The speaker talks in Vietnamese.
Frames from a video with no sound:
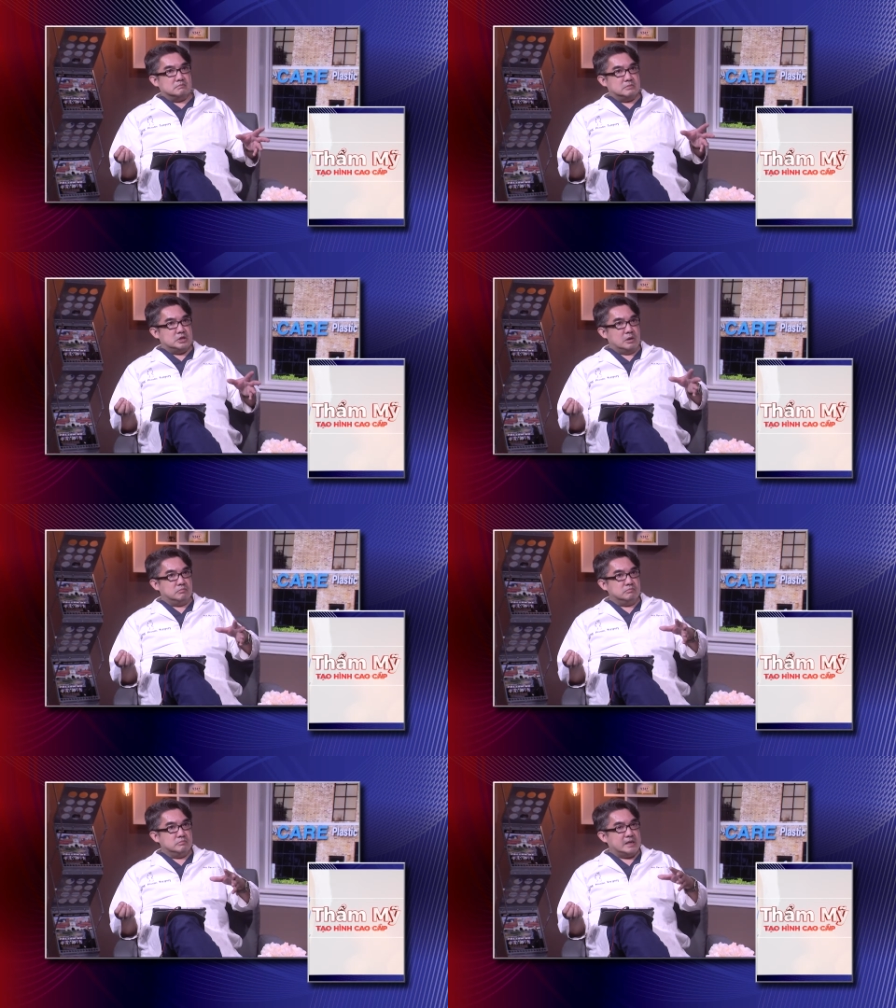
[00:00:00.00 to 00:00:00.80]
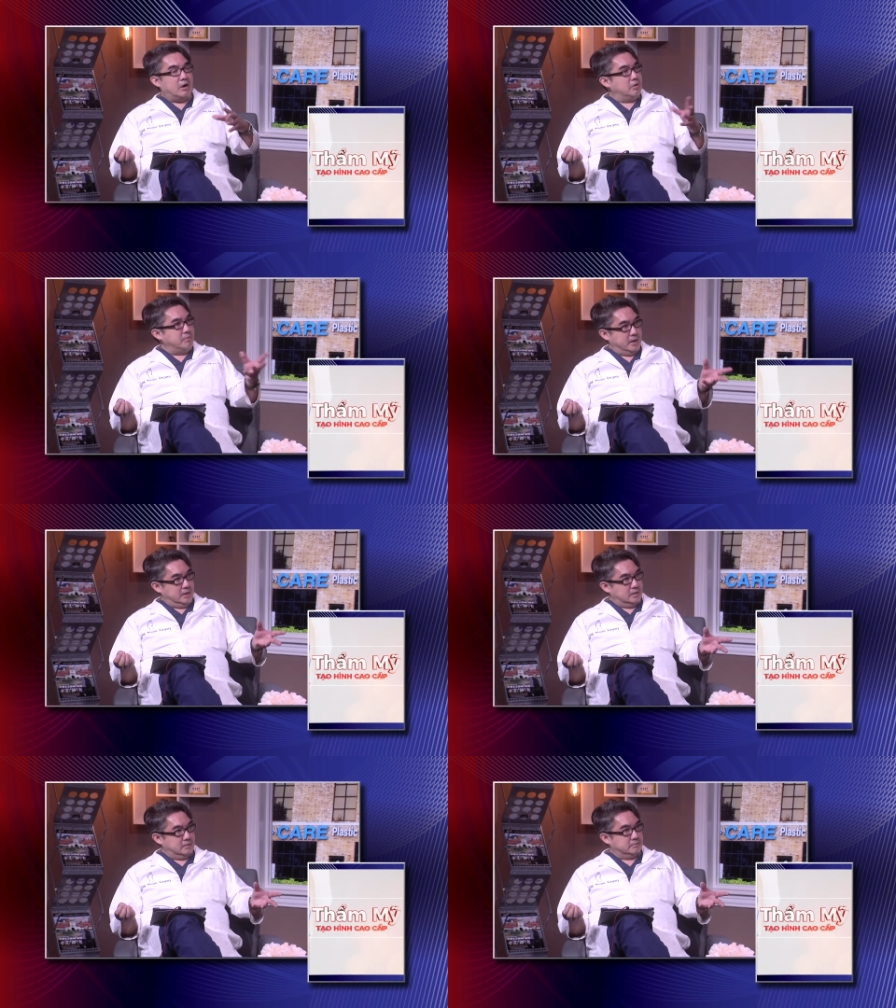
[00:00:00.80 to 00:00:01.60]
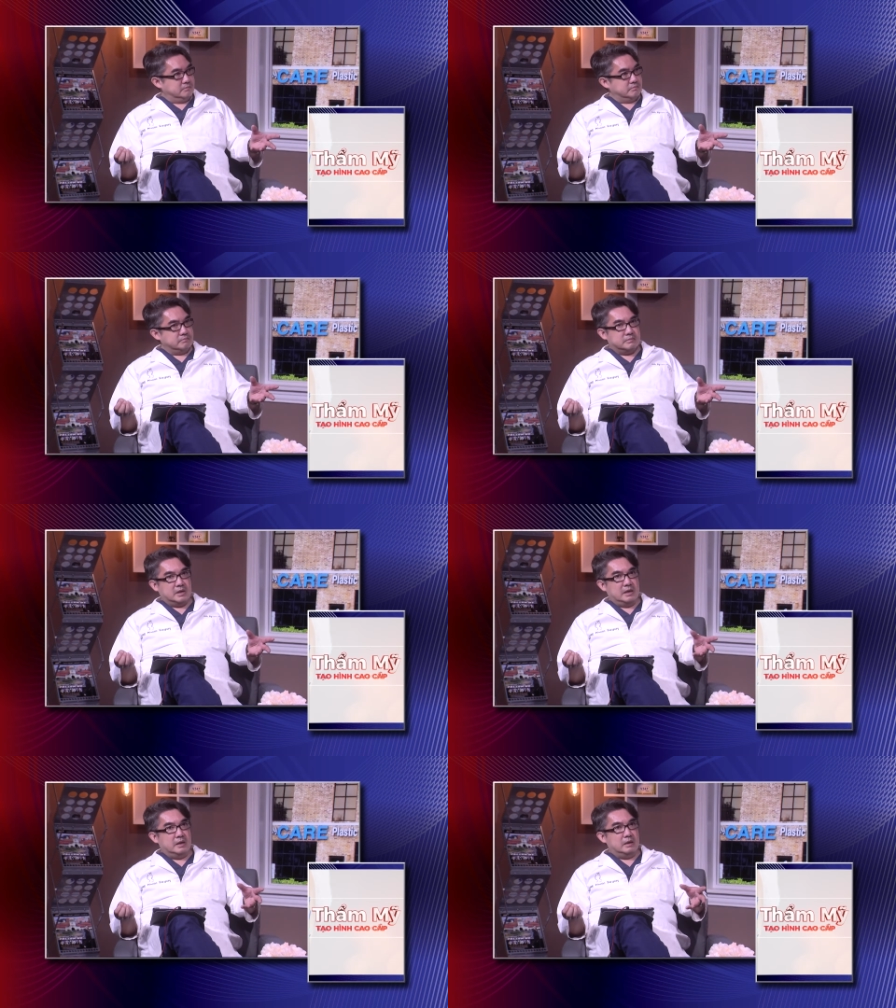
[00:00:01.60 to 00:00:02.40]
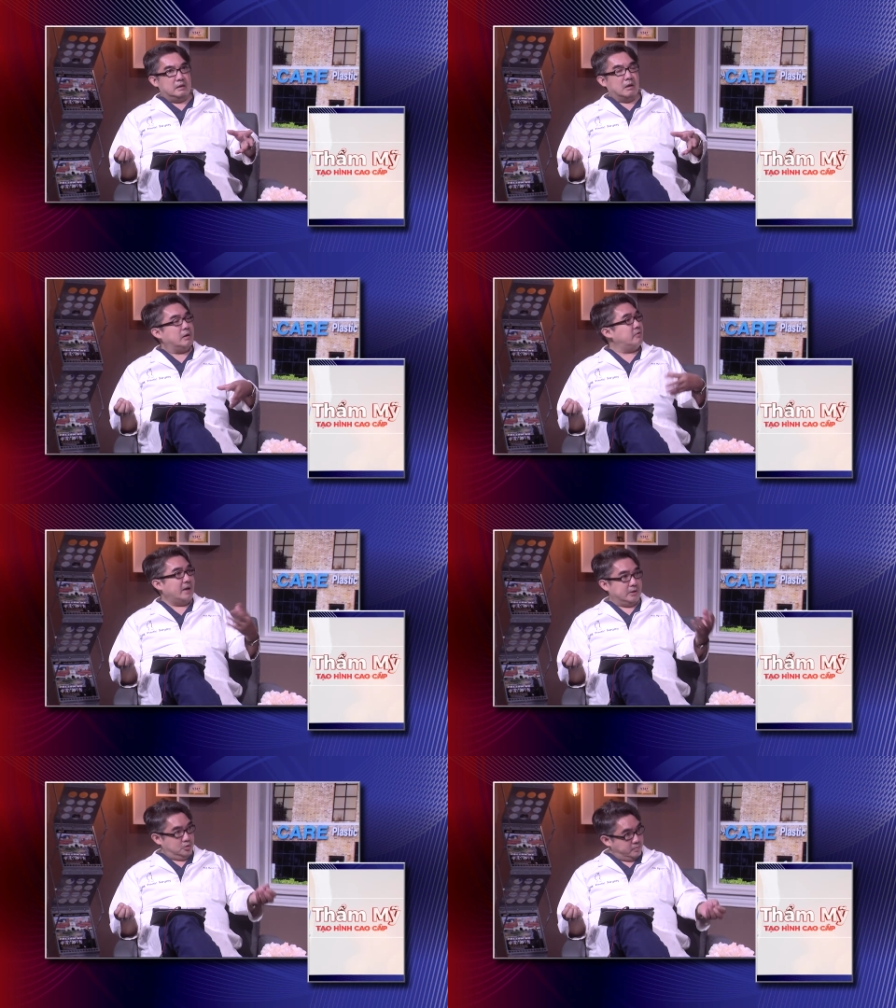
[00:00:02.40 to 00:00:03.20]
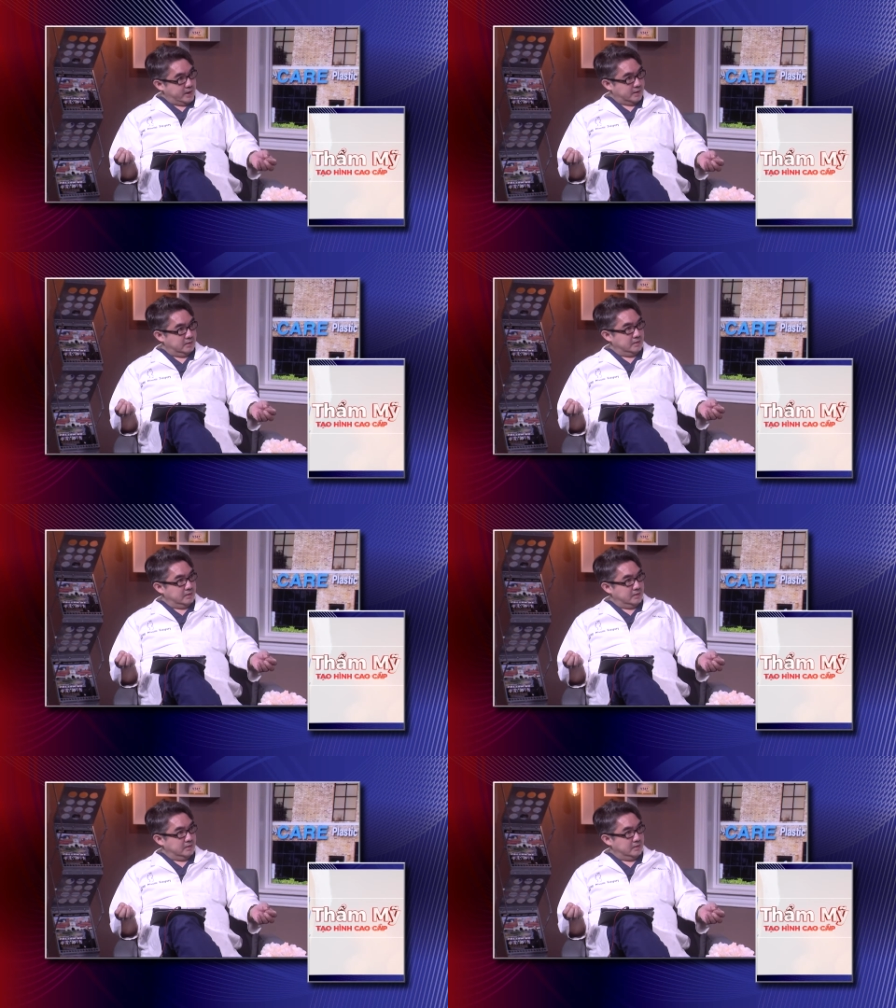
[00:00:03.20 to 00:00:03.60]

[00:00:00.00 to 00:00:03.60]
trong xã hội Mỹ đó thì đó đâu phải là thuốc men